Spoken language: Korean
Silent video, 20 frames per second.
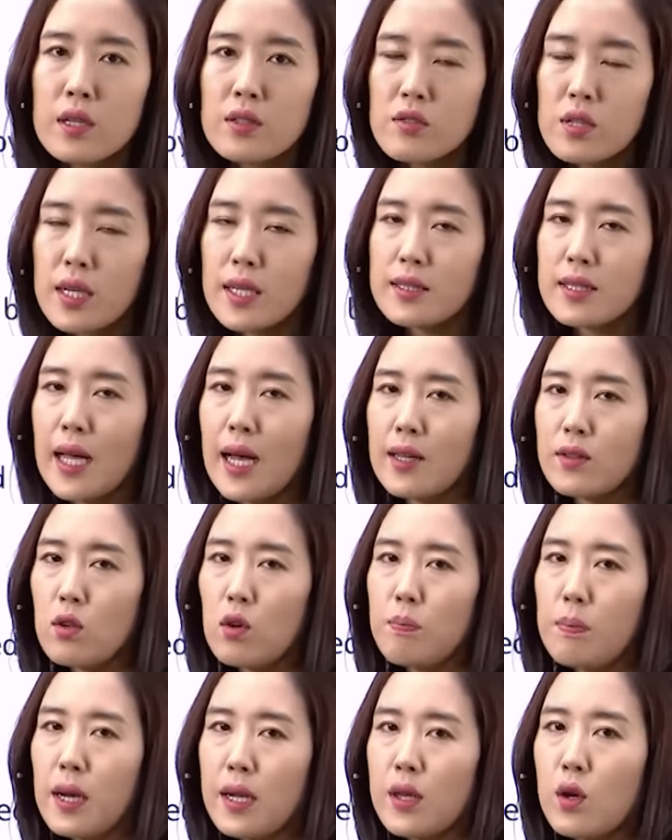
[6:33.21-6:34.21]
제가
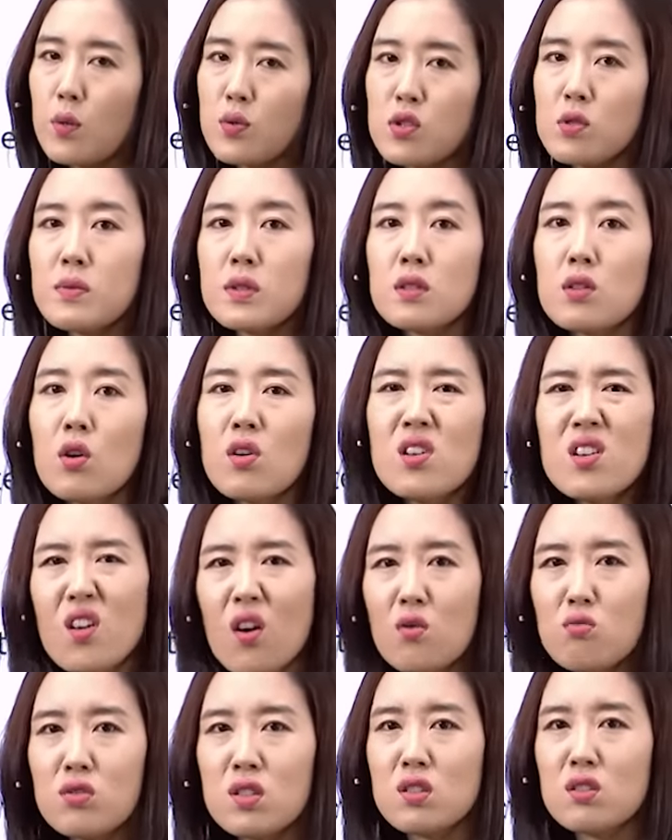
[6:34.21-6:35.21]
단어 빨이 없으면
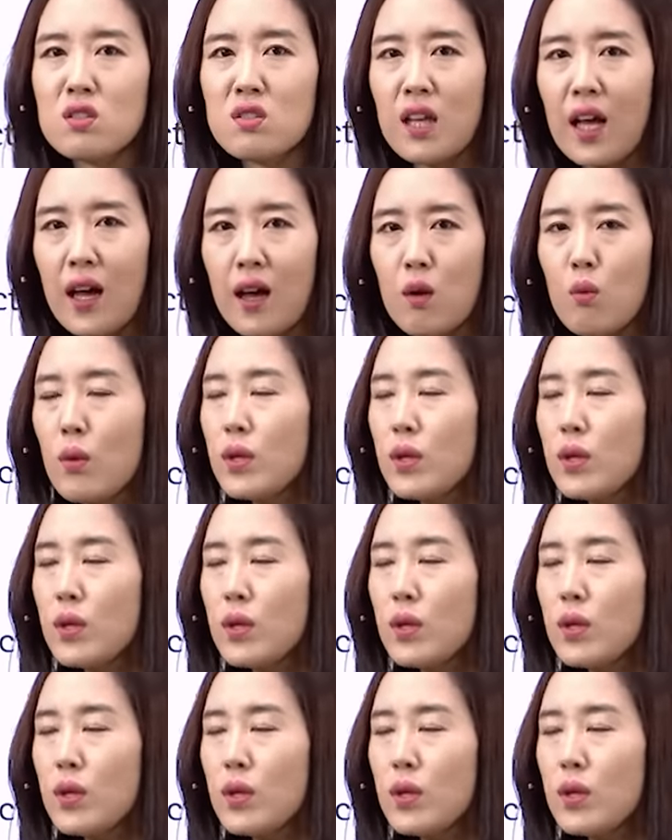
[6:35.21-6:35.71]
털려 우리는 다.